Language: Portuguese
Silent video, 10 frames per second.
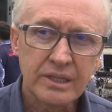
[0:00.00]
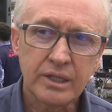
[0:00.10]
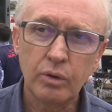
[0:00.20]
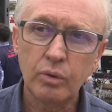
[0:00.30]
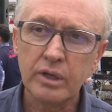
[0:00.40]

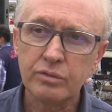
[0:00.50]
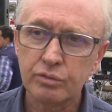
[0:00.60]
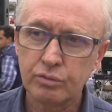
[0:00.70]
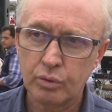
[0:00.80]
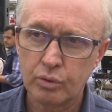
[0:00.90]
Então,
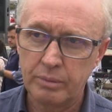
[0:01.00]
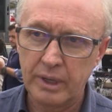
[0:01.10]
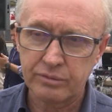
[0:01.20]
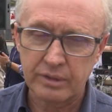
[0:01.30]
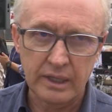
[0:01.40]
esses
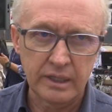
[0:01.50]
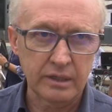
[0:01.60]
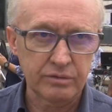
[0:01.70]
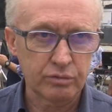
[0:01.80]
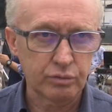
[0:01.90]
documentos, além
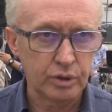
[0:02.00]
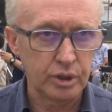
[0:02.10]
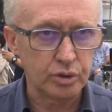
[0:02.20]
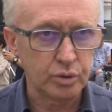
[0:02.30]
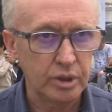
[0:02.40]
da
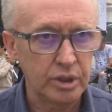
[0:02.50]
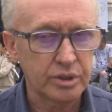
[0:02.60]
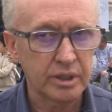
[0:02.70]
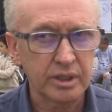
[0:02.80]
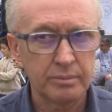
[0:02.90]
assessoria
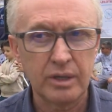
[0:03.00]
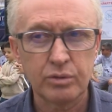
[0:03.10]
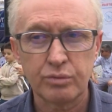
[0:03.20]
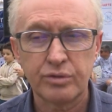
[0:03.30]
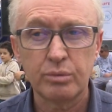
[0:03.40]
jurídica, também
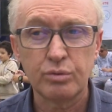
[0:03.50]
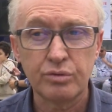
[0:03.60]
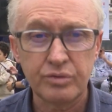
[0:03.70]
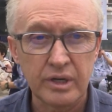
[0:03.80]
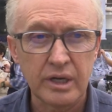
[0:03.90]
trouxemos temos
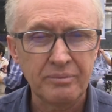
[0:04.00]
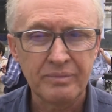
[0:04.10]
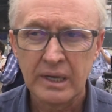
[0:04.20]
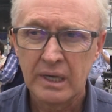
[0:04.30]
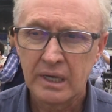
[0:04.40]
o CIAM,
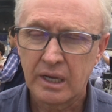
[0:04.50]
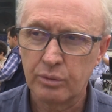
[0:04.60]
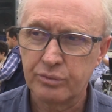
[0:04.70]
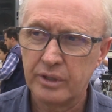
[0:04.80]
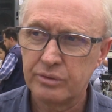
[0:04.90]
que é
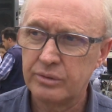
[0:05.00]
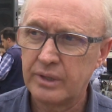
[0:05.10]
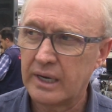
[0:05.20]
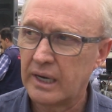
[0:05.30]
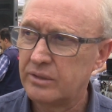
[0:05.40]
o Centro
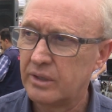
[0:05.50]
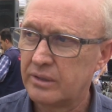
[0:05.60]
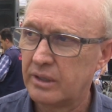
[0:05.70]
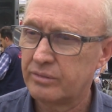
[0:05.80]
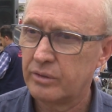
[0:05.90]
Integrado de
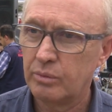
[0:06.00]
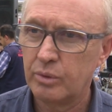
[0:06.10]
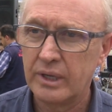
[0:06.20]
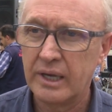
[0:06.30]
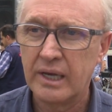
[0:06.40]
Atenção à
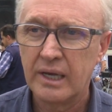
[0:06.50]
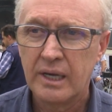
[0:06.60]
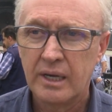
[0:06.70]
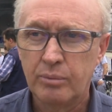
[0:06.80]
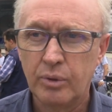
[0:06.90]
Mulher,
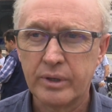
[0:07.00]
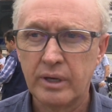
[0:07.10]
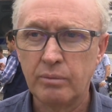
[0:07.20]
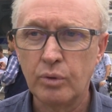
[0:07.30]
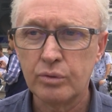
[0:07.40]

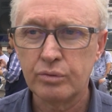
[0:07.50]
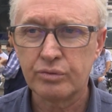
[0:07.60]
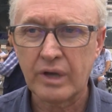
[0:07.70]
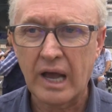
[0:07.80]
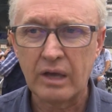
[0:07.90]
porque
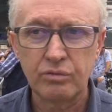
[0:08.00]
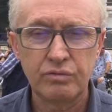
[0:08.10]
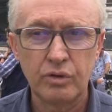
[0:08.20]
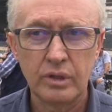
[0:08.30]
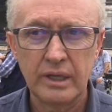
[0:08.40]
muitos casos de
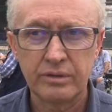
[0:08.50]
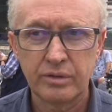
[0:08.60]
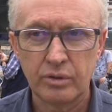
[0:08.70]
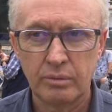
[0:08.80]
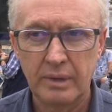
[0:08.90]

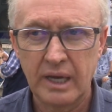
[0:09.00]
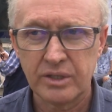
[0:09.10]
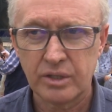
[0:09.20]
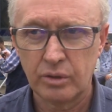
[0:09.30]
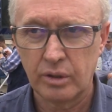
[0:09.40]
violência
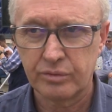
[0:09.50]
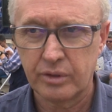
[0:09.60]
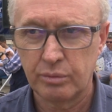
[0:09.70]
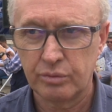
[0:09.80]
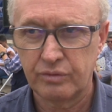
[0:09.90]
doméstica, nós
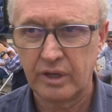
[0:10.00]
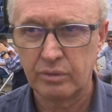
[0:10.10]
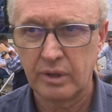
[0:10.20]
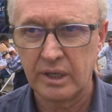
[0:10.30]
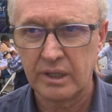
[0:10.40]
estamos
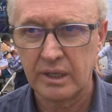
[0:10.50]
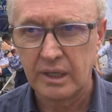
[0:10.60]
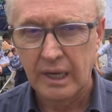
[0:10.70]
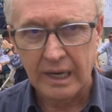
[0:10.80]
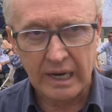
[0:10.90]
vendo ainda
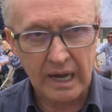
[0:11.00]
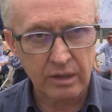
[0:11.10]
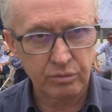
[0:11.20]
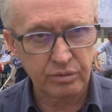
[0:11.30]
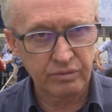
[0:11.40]

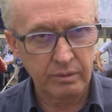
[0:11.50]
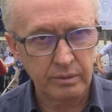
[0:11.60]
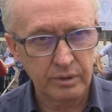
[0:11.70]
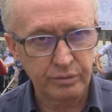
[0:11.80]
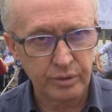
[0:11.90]
casos de
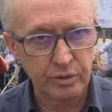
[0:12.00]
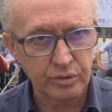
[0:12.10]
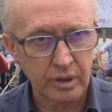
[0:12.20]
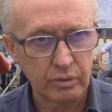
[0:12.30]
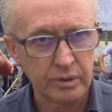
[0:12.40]

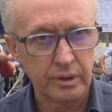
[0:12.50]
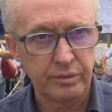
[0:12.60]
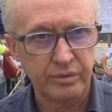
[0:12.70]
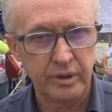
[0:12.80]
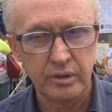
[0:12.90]
feminicídio que
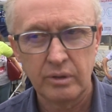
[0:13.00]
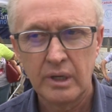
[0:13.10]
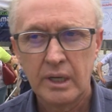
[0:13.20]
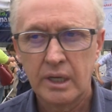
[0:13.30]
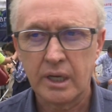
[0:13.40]
aconteceram
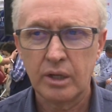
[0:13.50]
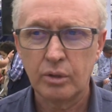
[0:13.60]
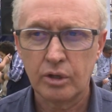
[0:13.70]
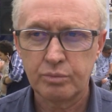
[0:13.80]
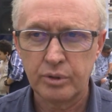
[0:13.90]
e que
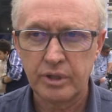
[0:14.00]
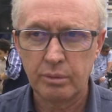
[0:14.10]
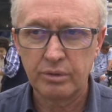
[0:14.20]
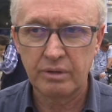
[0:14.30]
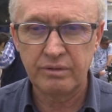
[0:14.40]
nós
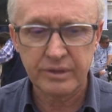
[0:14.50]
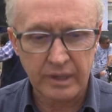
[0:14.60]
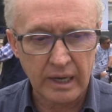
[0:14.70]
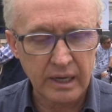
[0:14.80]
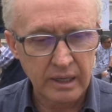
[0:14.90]
podemos
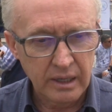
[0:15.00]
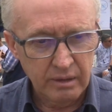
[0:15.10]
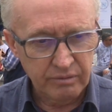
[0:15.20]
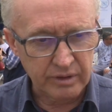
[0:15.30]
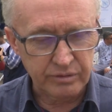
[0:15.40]
evitar,
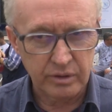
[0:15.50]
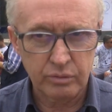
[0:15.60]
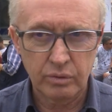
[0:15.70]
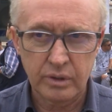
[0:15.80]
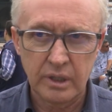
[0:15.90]
fazendo
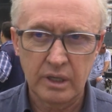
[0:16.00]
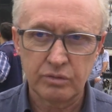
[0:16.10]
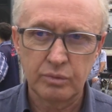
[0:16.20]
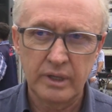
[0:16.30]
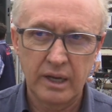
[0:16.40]
com que
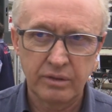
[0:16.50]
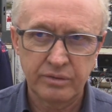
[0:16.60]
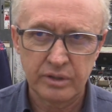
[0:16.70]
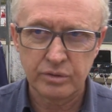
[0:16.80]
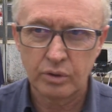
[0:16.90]
as mulheres
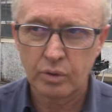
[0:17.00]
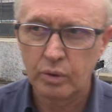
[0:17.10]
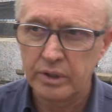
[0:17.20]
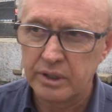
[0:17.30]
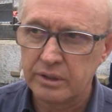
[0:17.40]
sejam
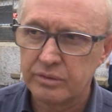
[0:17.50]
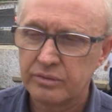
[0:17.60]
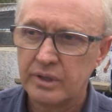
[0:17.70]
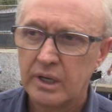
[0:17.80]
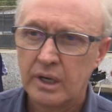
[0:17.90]

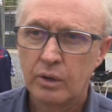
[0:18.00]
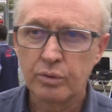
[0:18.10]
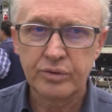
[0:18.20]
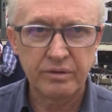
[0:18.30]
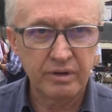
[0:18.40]
acolhidas.
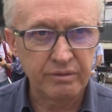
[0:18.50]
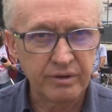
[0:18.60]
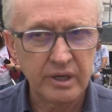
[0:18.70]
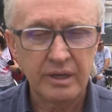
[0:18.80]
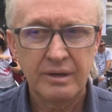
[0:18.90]
O
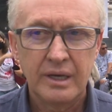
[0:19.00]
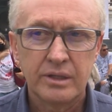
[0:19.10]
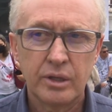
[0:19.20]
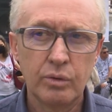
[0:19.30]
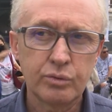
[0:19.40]
CVV
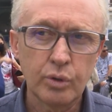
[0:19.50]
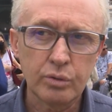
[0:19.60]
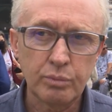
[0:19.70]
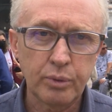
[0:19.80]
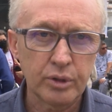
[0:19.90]
então,
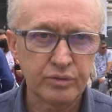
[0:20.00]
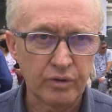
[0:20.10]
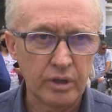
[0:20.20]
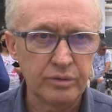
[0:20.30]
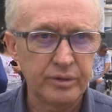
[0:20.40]
todo o
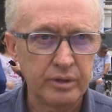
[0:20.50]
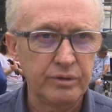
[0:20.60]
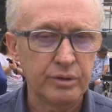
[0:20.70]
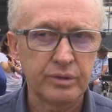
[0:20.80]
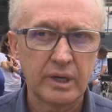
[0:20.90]
portfólio de
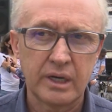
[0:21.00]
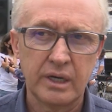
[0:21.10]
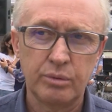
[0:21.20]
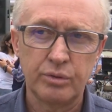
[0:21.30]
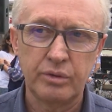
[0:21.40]
serviço da
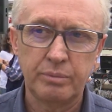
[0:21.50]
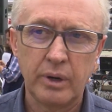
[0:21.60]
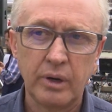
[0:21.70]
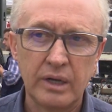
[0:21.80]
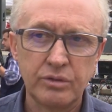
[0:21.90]
Câmara
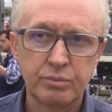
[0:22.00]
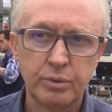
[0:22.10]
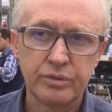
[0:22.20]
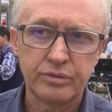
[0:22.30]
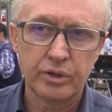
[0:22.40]
Municipal à
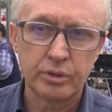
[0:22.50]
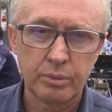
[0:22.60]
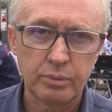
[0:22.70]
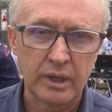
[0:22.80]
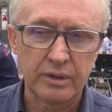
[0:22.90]
disposição da
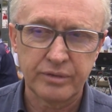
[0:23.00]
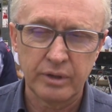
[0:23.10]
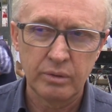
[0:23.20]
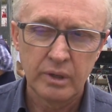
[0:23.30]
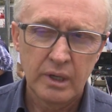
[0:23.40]

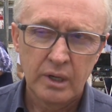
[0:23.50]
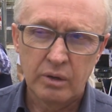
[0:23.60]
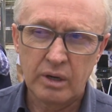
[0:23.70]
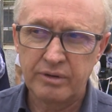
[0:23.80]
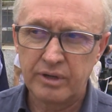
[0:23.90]
população,
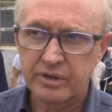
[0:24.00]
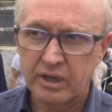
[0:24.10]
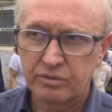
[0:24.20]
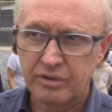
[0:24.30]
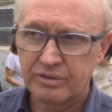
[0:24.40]
uma vez que
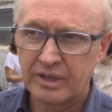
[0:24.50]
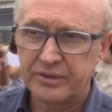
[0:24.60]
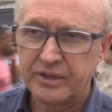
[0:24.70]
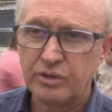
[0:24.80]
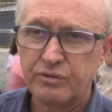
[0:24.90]
às vezes ela
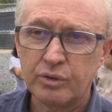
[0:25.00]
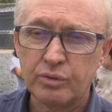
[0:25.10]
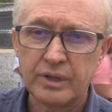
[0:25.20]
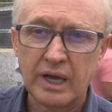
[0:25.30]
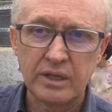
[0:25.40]
tem
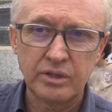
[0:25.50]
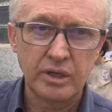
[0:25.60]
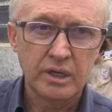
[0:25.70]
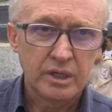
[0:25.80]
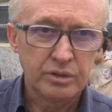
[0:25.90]

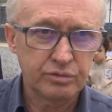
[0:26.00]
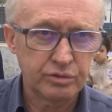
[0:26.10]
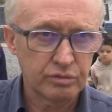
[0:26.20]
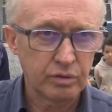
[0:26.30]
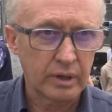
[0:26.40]
dificuldade de se
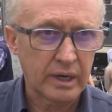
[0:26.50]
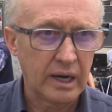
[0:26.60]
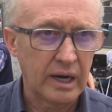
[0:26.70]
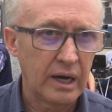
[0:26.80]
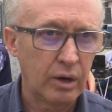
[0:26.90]

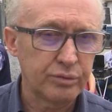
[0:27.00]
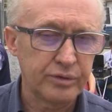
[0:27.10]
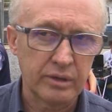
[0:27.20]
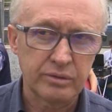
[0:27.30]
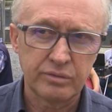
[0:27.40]
deslocar ao
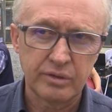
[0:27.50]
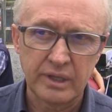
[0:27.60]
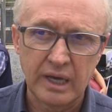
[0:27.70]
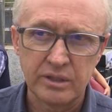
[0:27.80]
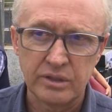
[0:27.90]
centro da
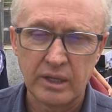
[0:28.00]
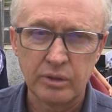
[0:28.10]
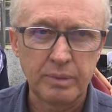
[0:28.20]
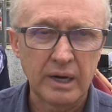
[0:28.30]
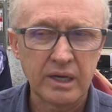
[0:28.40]
cidade, lá
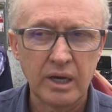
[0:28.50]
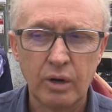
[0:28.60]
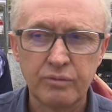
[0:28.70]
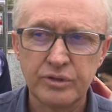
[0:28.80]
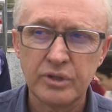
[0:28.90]
no Parque
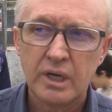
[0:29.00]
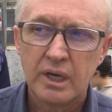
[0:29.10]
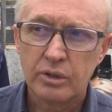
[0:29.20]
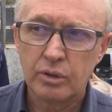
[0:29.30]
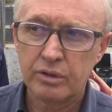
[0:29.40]
Alfred,
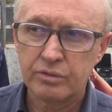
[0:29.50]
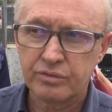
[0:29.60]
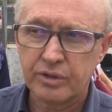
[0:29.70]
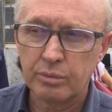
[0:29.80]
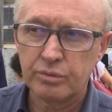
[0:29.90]
nós
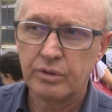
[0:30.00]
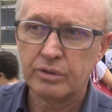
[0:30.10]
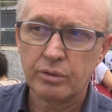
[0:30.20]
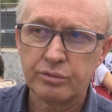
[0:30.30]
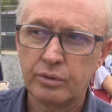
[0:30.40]
estamos
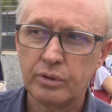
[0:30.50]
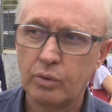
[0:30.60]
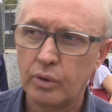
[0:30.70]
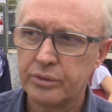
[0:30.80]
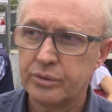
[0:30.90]
indo ao seu
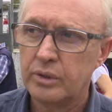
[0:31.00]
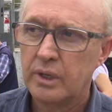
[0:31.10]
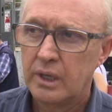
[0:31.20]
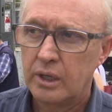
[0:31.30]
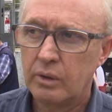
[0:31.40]
encontro.
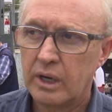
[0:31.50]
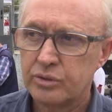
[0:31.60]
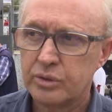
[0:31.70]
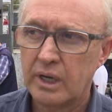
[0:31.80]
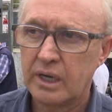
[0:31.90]
Eu
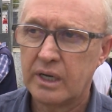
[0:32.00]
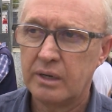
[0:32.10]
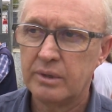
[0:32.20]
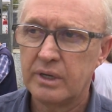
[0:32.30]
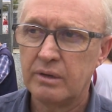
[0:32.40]
acho que a
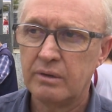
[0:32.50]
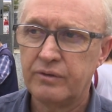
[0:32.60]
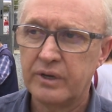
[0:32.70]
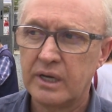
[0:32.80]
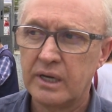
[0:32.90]
Câmara
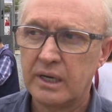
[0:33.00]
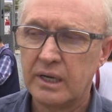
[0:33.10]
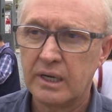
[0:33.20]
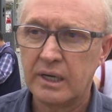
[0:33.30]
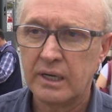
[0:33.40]

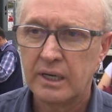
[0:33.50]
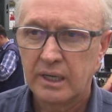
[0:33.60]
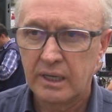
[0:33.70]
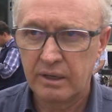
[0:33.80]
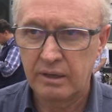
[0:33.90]
fica
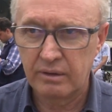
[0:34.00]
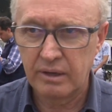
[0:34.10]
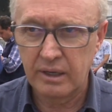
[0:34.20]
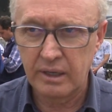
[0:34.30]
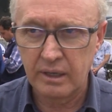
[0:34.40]

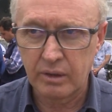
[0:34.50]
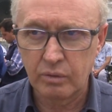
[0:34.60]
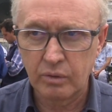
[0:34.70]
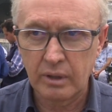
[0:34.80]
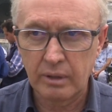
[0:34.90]
é, é,
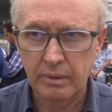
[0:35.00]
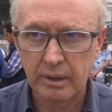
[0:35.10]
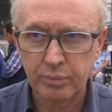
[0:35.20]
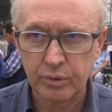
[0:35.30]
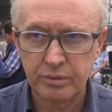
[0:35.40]
com
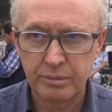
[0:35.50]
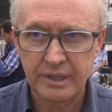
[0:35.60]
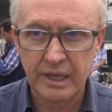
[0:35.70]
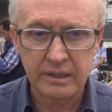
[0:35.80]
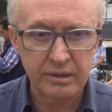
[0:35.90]
a, a
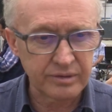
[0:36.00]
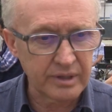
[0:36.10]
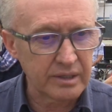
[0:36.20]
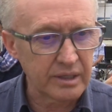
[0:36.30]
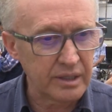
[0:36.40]
proximidade da
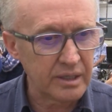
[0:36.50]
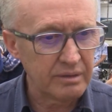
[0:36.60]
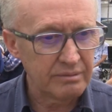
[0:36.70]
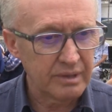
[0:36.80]
cidadania.